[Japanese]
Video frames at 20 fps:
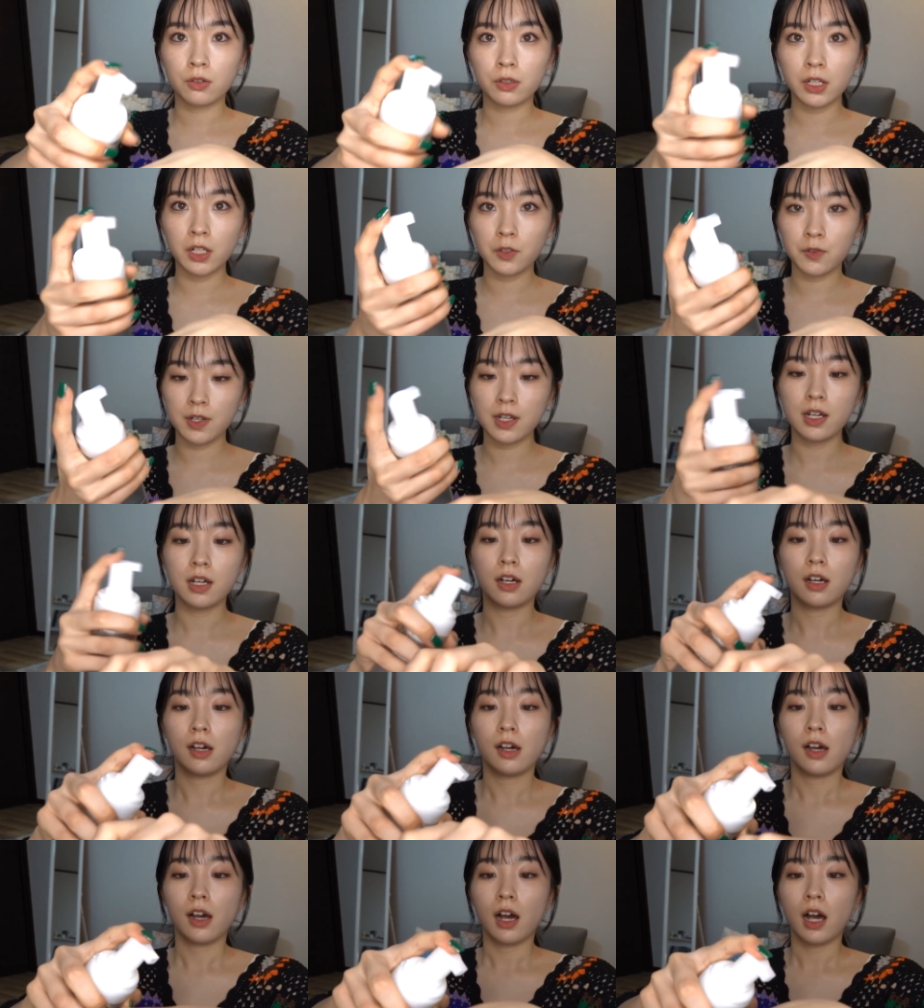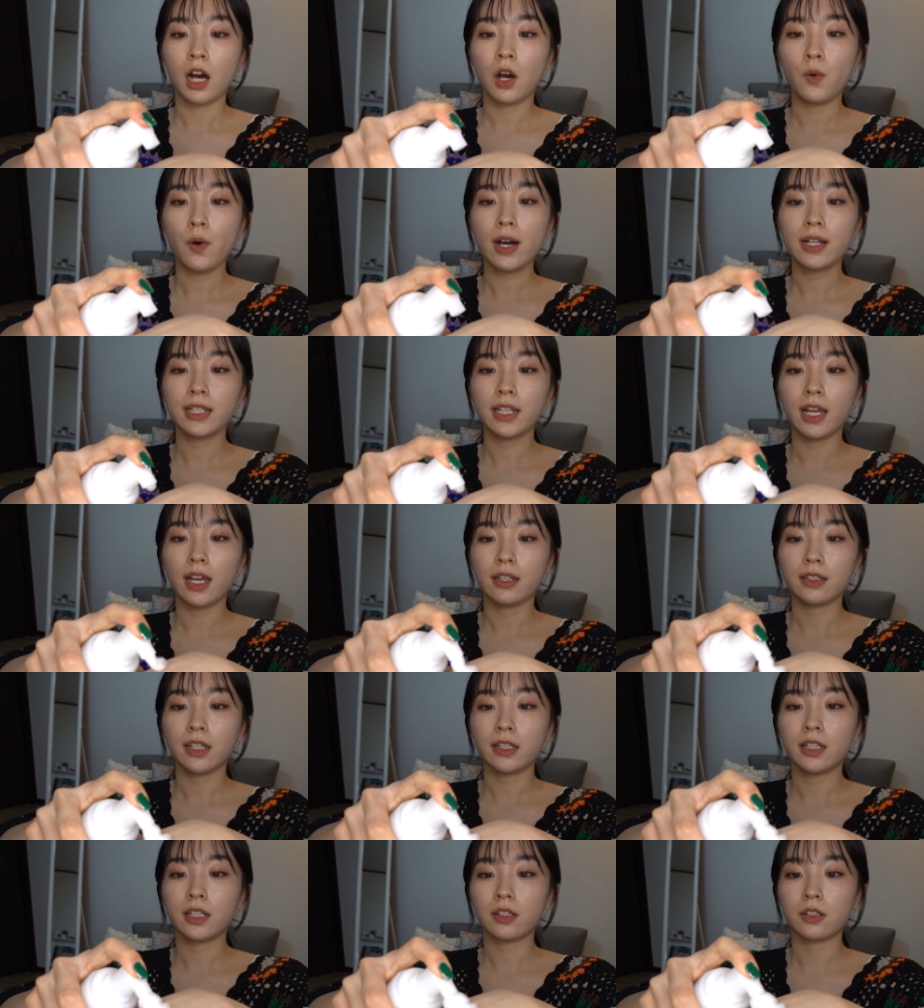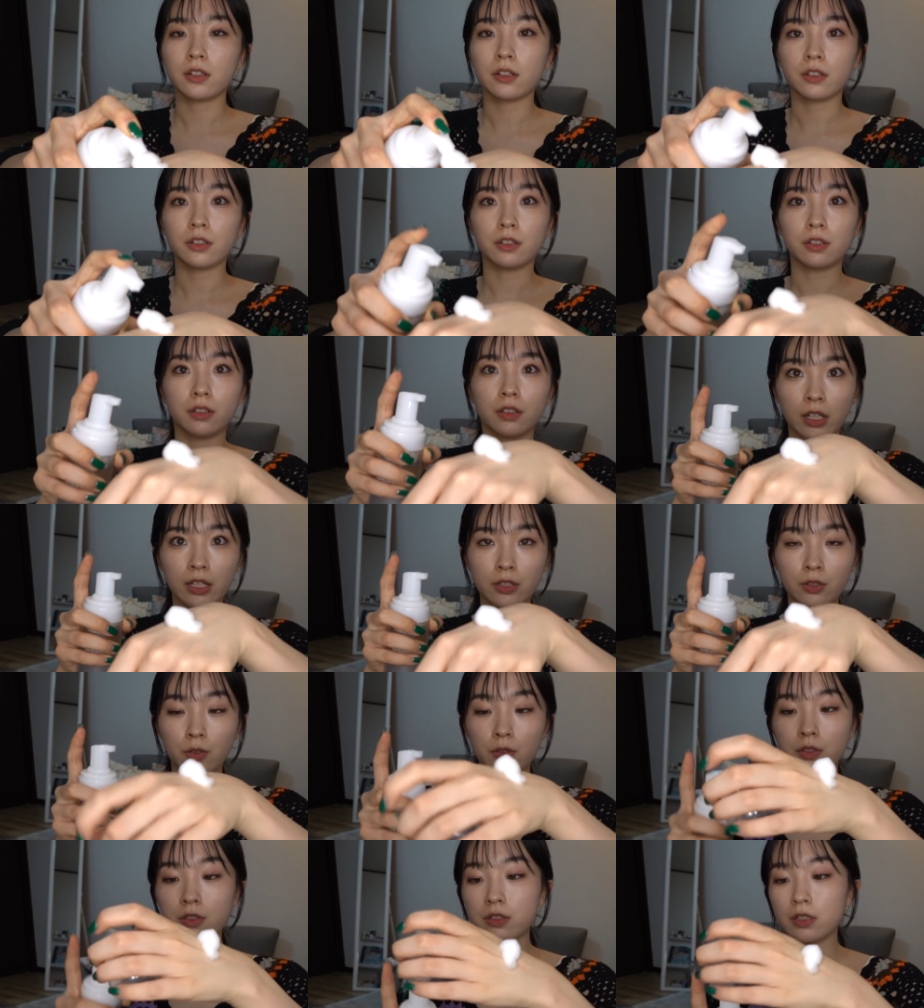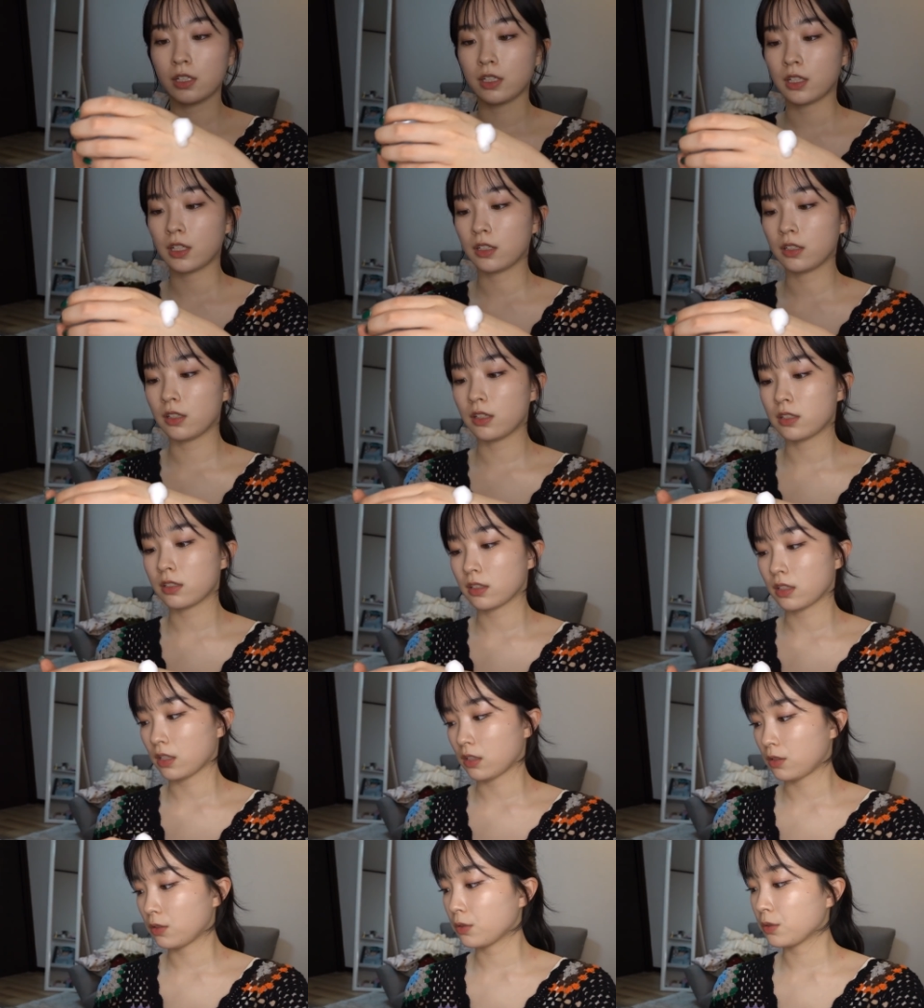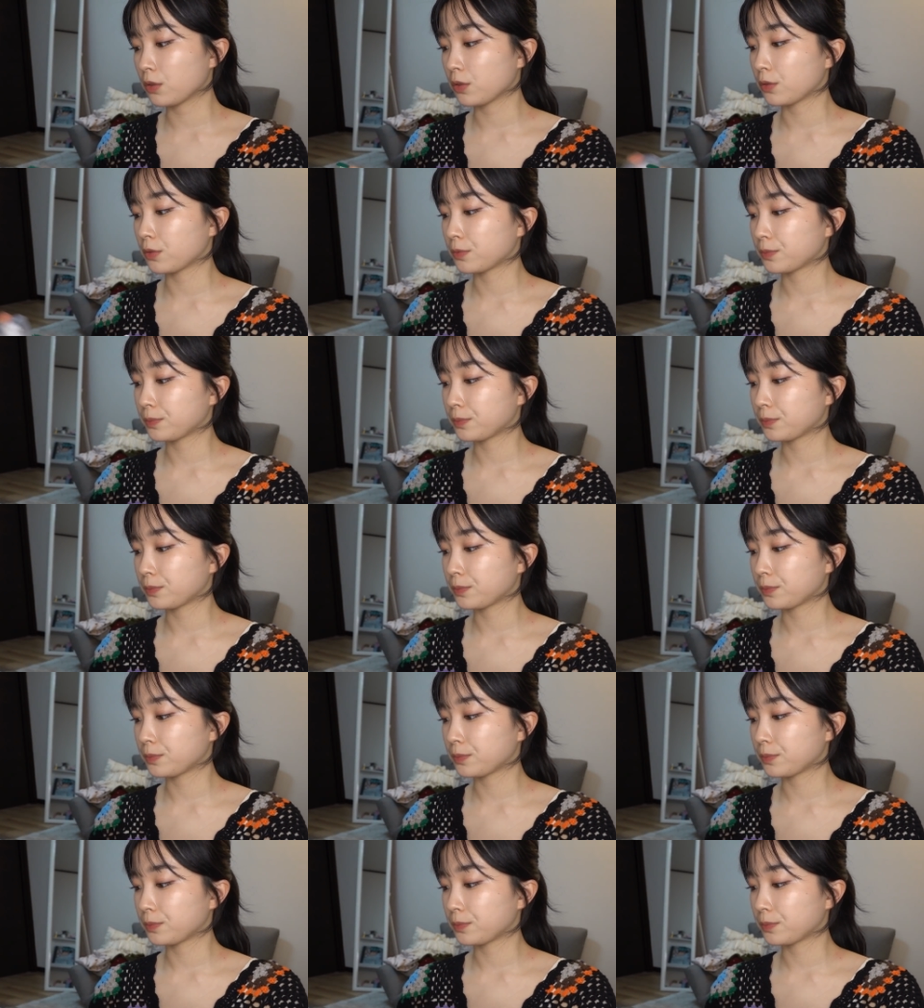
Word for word: これは泡で出てくる化粧水なんですけど、こ